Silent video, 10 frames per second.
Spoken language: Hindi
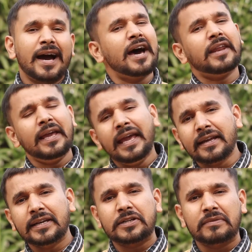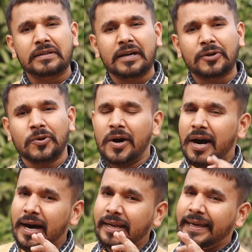हर एक नेटवर्कर को
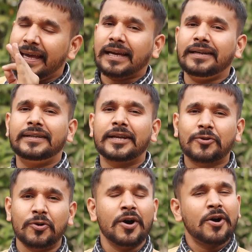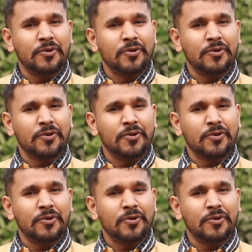हर एक लीडर को